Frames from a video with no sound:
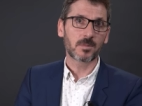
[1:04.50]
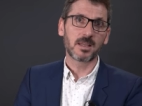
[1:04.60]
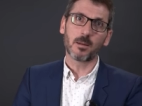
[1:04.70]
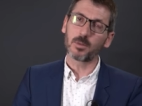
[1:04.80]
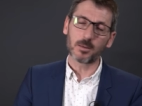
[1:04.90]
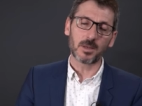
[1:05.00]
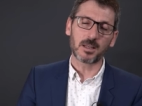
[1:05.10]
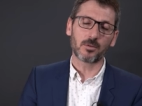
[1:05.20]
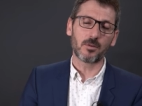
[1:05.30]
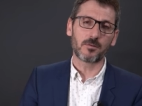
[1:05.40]
Il y a plein de
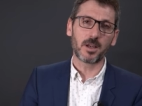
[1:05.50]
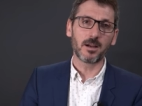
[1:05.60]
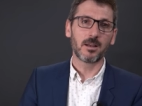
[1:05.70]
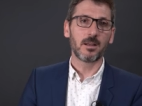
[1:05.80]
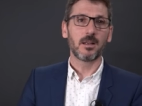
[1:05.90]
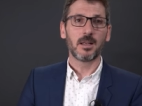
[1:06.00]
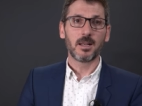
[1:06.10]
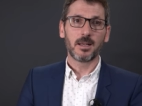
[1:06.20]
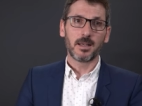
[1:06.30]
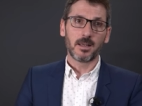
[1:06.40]
manières de le faire.
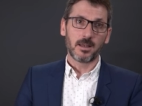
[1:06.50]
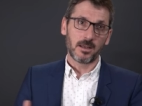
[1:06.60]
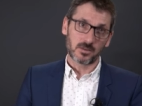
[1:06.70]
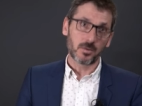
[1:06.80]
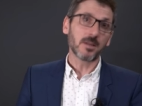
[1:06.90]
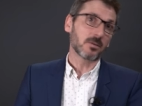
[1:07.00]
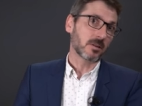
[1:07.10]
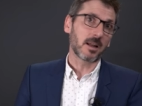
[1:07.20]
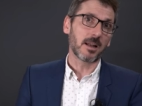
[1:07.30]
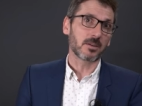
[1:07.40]
Euh, soit ce
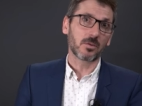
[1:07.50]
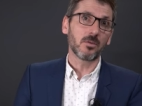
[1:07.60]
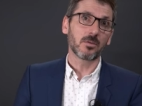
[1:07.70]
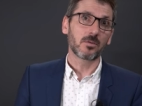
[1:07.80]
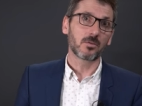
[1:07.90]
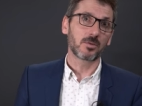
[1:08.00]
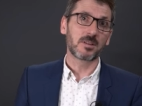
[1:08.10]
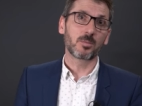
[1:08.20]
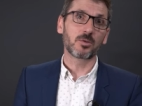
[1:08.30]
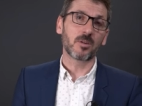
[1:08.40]
sera de l'argent dont
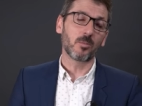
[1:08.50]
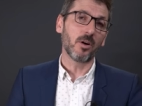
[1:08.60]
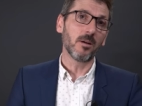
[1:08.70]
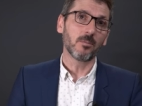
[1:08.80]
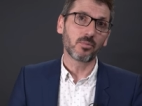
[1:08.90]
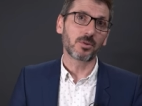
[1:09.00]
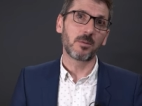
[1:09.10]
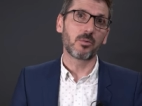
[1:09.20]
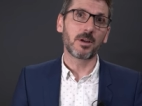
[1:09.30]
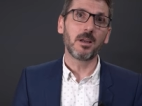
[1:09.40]
dispose en moins pour
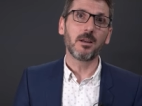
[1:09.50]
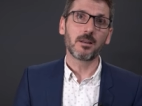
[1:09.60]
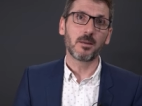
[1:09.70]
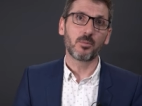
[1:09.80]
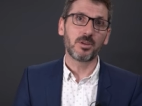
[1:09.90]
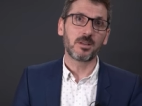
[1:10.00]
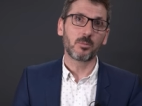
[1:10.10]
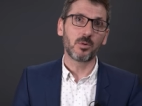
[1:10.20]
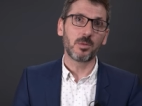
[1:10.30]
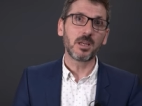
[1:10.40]
déployer des politiques
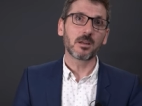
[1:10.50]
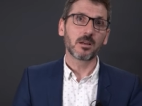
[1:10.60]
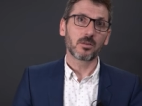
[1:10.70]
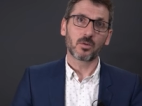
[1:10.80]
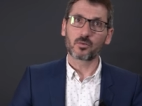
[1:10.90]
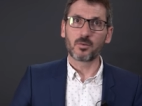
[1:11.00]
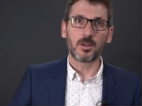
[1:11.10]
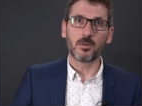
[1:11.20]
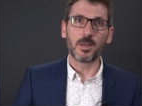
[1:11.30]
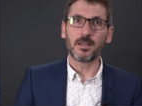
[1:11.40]
publiques dans tous les
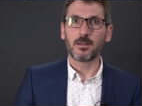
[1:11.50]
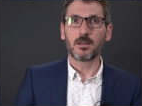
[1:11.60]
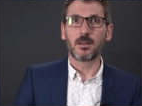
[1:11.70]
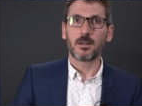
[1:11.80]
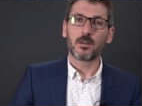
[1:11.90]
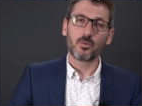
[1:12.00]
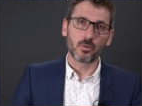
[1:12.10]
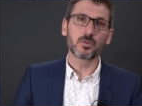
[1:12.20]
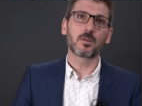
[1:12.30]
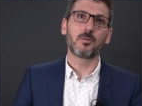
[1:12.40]
domaines
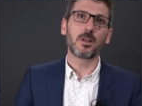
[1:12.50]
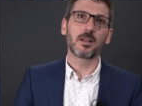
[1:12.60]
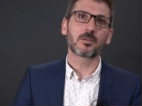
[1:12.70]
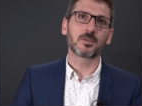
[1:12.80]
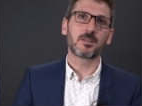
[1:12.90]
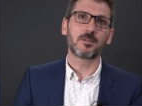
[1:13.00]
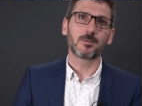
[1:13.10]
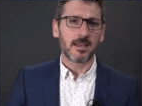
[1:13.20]
dont celui de la transition.